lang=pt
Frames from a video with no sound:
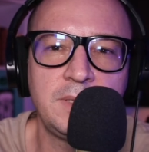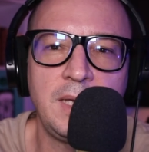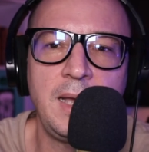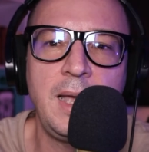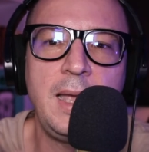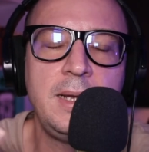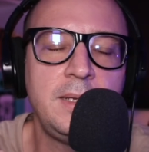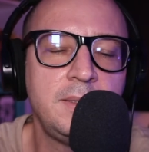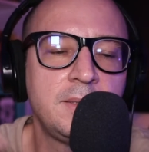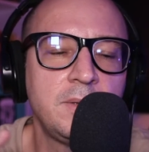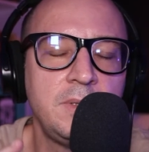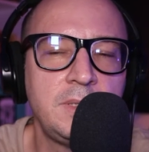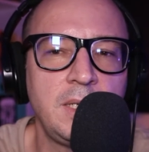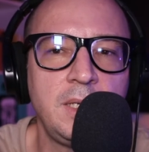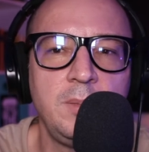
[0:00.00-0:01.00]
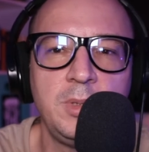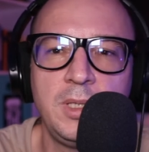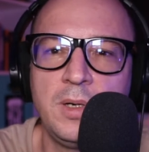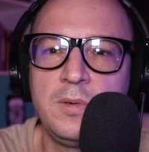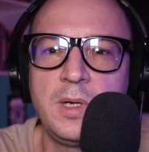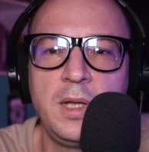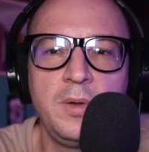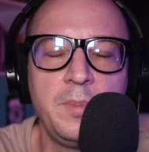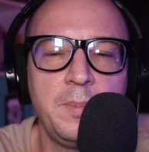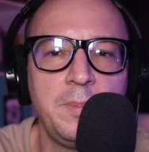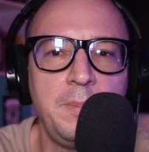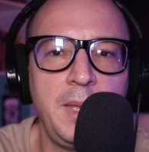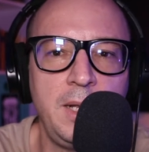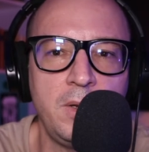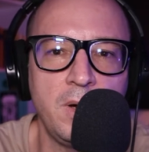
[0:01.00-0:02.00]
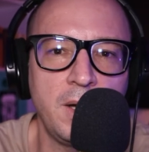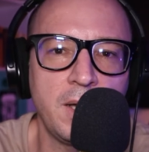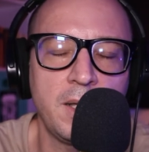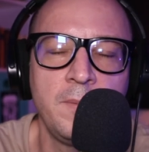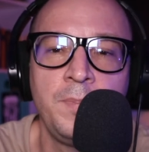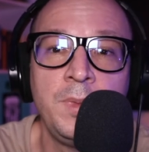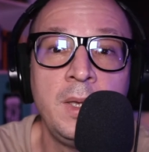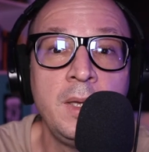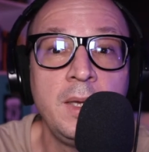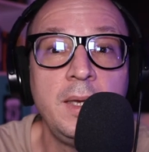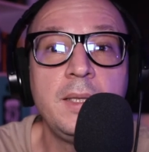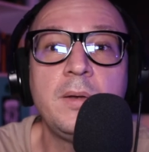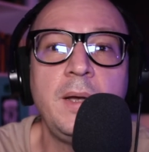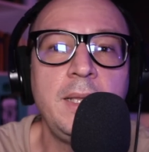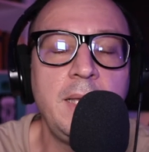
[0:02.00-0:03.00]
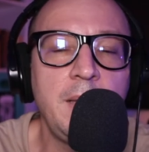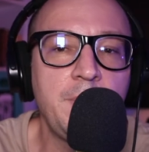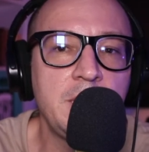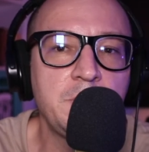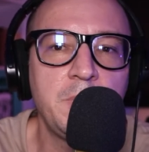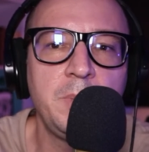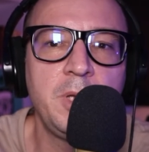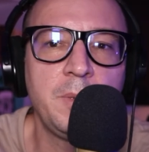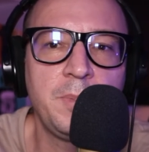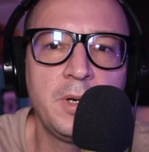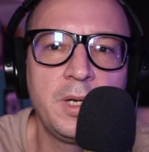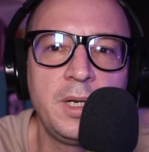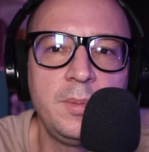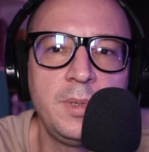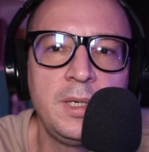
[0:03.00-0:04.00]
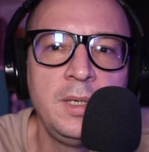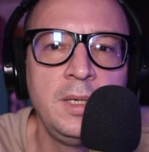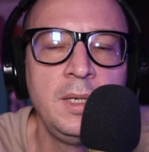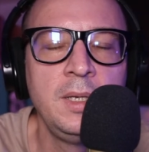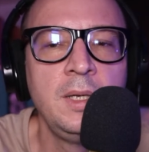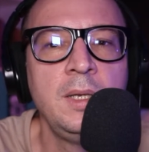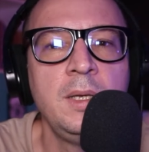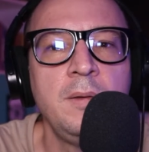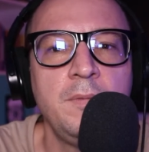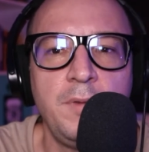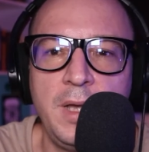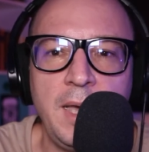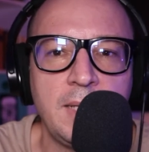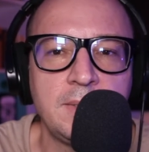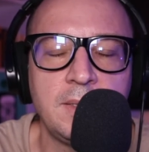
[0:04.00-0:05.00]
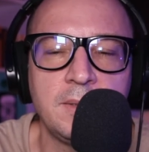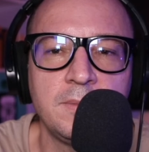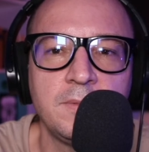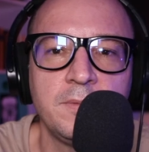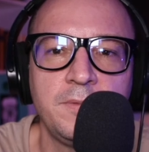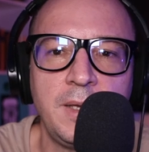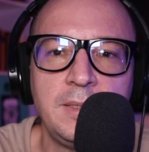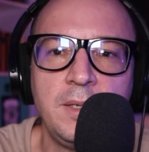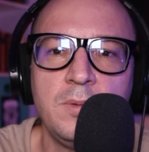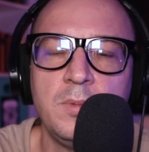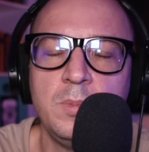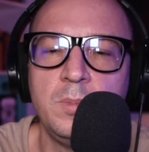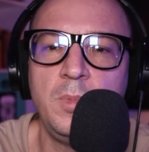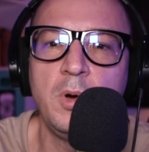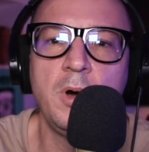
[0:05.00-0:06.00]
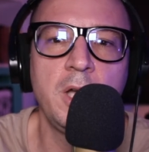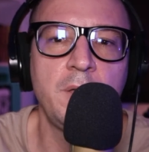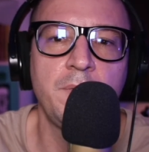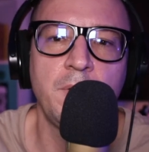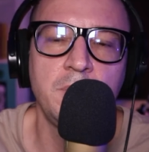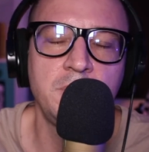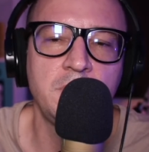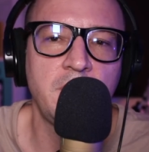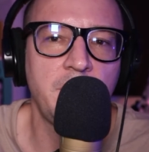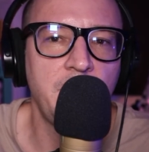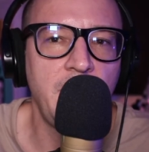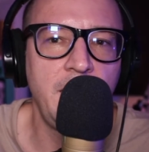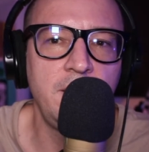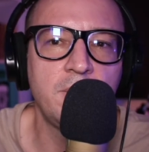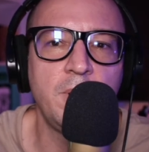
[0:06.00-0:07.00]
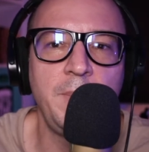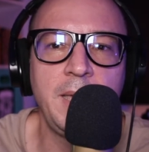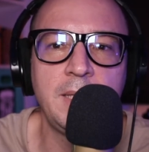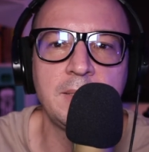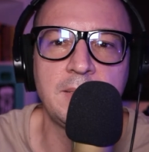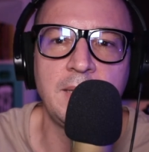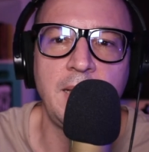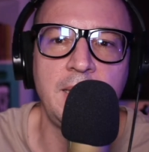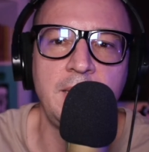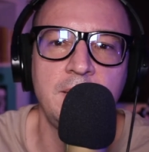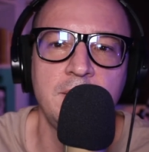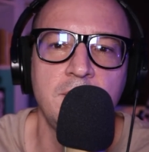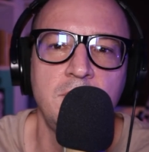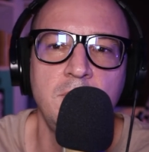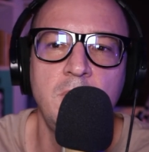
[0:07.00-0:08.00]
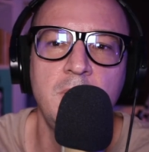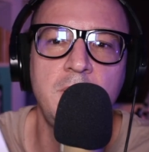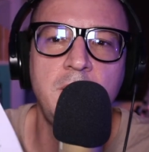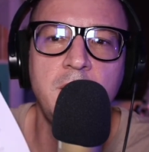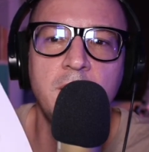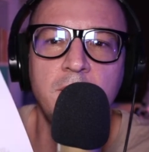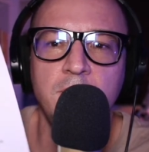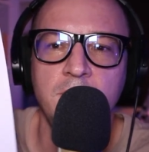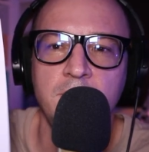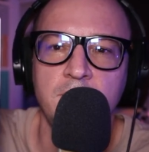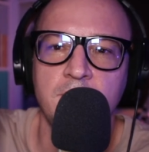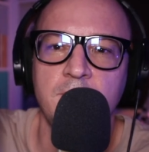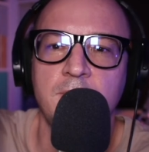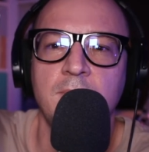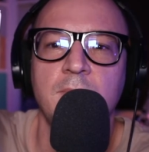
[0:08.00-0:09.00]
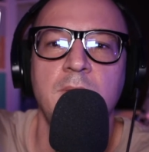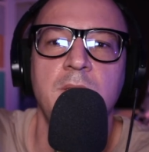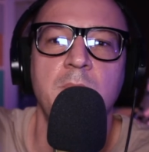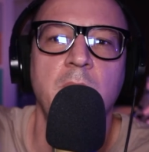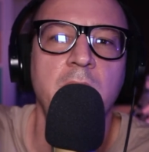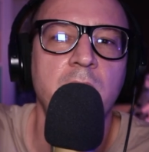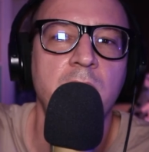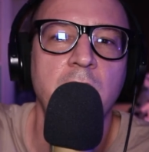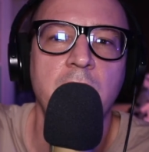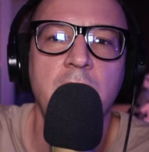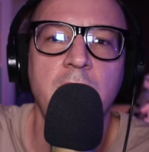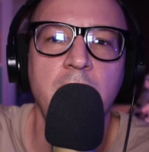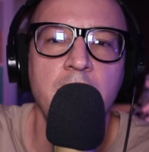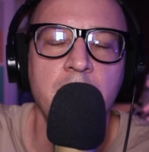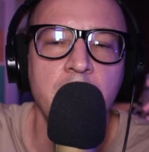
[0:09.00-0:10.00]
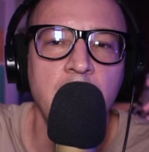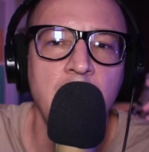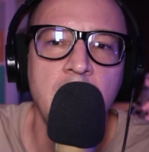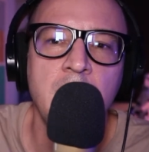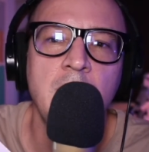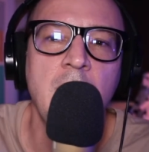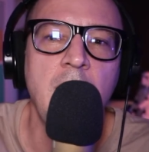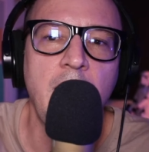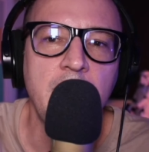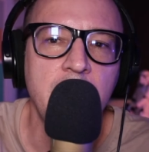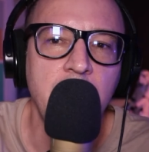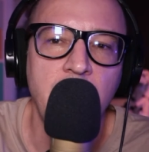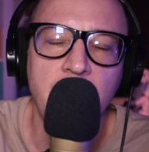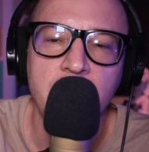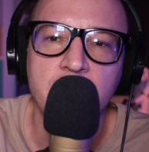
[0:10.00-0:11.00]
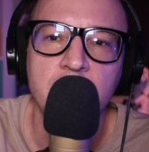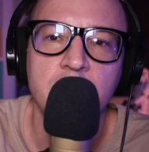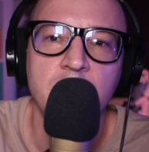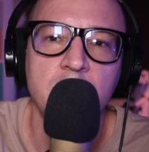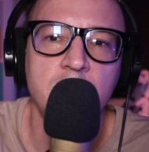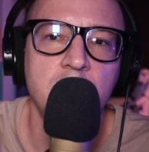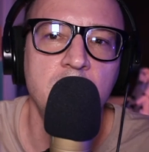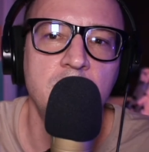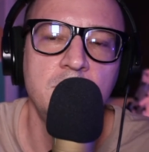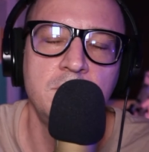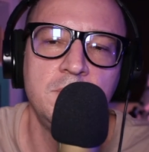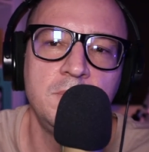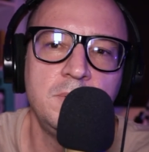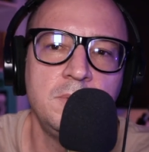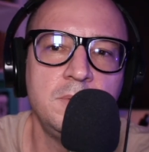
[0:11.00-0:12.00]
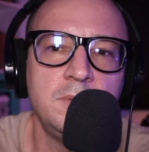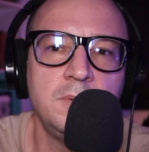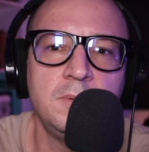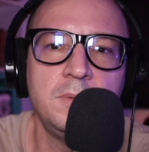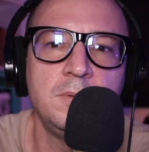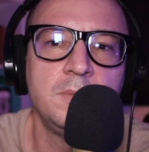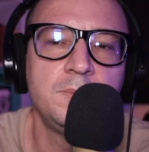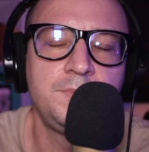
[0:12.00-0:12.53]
design, então esse aqui me dá um ganho melhor. Então a ideia para esse primeiro programa foi essa: fazer um meu workflow de trabalho, como é que sai do roteiro, vocês podem ver aqui, até o. o